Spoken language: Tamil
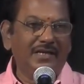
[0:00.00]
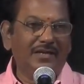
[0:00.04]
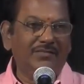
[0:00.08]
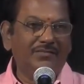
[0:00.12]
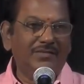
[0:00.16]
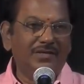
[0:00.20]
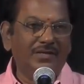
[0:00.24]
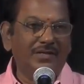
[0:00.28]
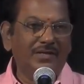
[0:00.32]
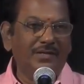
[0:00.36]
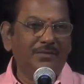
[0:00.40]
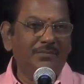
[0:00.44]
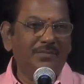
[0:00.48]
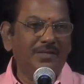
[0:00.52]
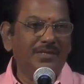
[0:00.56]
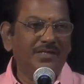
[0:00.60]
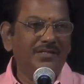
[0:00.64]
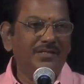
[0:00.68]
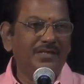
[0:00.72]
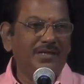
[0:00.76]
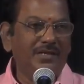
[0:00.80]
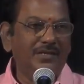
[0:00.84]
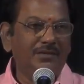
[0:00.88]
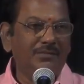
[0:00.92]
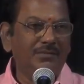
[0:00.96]
அவர்கள்
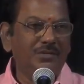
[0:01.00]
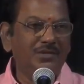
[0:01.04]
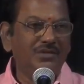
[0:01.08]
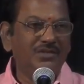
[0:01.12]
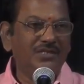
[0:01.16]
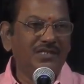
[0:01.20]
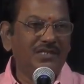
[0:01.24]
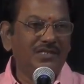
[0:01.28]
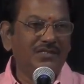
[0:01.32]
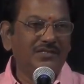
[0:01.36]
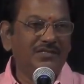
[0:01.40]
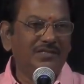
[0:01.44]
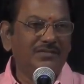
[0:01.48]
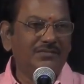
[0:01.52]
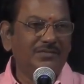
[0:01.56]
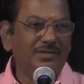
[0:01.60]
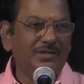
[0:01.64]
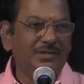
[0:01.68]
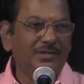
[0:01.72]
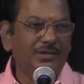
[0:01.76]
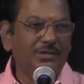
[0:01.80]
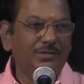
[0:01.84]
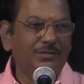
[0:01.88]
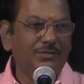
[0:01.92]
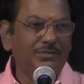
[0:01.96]
மீது அன்பு செலுத்த
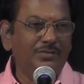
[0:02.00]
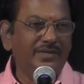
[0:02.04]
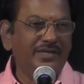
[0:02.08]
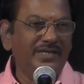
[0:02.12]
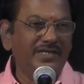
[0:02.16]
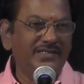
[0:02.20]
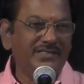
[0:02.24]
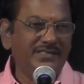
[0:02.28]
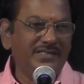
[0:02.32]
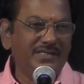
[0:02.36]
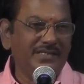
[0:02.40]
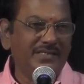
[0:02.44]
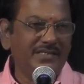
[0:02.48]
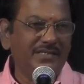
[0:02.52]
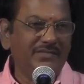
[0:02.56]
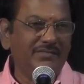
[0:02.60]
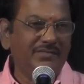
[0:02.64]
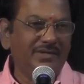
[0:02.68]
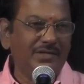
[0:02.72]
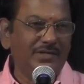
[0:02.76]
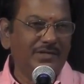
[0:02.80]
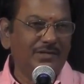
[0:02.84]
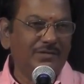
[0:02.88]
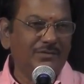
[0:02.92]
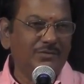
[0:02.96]
வேண்டும் நேசிக்க
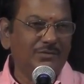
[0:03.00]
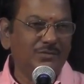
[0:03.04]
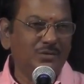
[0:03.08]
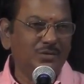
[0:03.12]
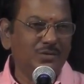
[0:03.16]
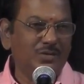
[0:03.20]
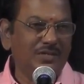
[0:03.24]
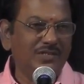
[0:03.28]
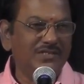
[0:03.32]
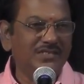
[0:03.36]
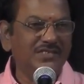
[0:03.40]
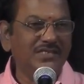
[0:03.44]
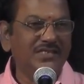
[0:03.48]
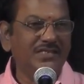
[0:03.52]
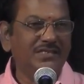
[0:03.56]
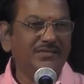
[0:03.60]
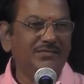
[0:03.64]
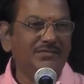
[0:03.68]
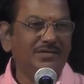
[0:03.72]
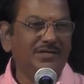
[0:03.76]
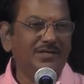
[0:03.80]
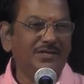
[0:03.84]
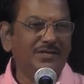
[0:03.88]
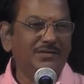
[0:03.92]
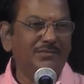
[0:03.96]
வேண்டும் சுவாசிக்க
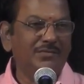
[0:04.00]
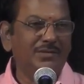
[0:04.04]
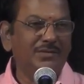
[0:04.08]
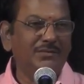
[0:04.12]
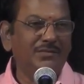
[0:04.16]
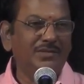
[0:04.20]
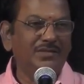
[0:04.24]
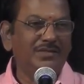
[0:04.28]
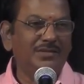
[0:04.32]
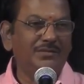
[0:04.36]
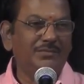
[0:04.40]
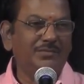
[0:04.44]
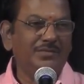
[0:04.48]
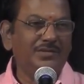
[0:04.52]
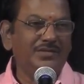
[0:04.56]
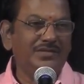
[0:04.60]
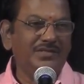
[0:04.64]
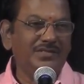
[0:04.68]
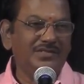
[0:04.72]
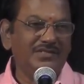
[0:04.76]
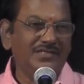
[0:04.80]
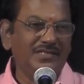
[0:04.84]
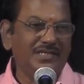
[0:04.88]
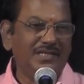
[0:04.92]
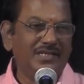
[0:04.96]
வேண்டும் என்பதை
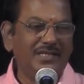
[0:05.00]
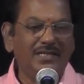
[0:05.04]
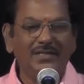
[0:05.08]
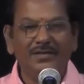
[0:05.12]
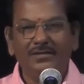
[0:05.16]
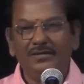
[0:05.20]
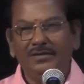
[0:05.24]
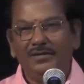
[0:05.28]
பற்றி சில